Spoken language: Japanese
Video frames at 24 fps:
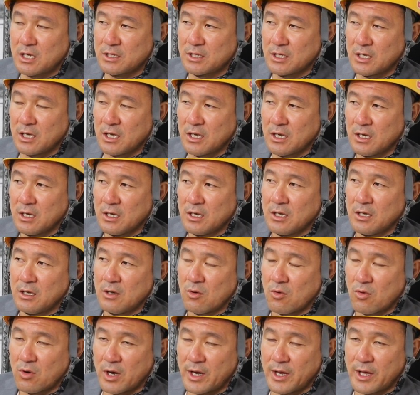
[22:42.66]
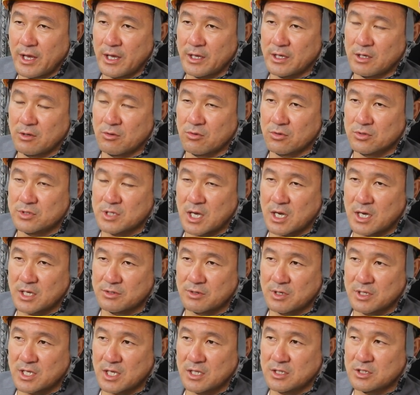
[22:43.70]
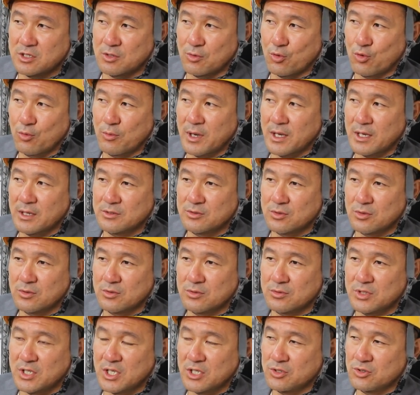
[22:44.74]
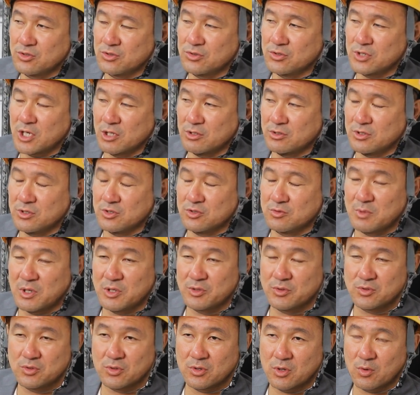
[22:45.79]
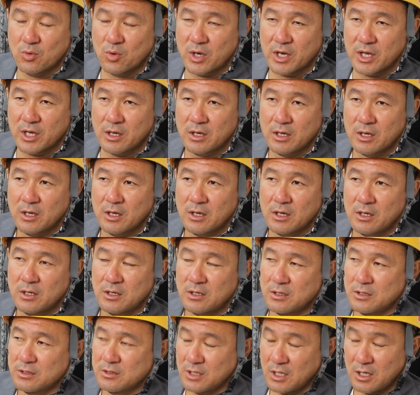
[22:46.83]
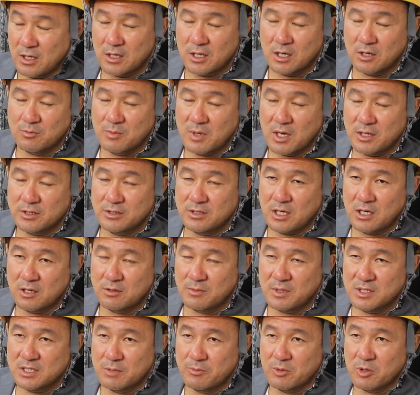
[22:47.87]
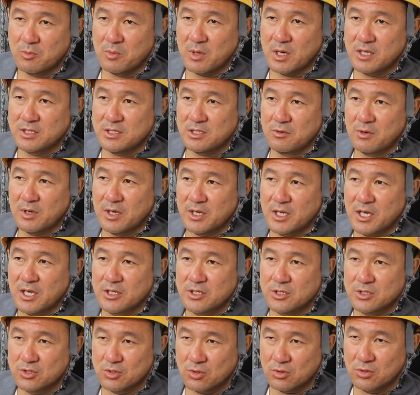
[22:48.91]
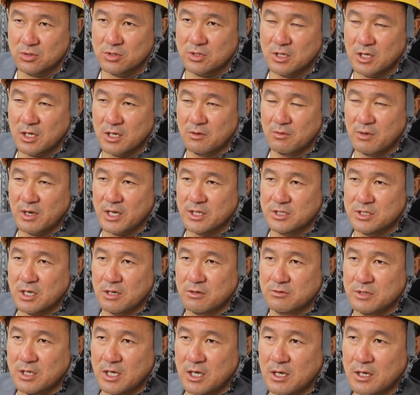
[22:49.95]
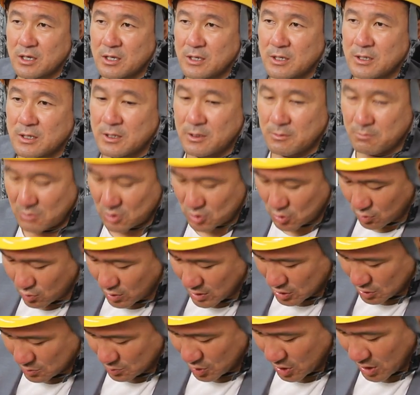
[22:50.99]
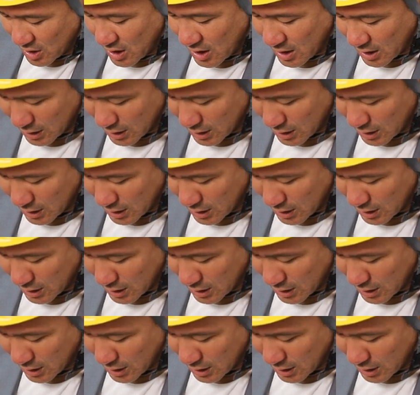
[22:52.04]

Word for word: でお金銀行さん貸してくださいって言ってもお前その年収120万の人にお金、ね、100万200万300万稼ぐわけないでしょって言われちゃうで、まあ、そこは自分で考